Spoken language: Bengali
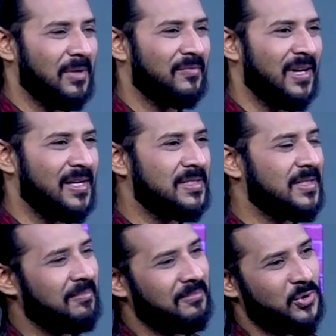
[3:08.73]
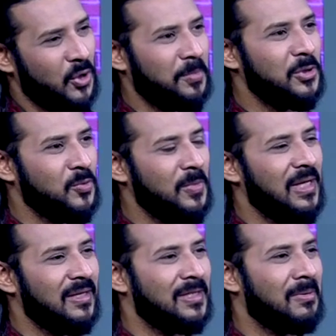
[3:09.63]
ফ্রেন্ডস সব কিছু মিলে
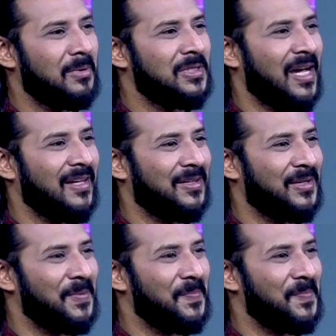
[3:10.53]
যেভাবে যায় আর কি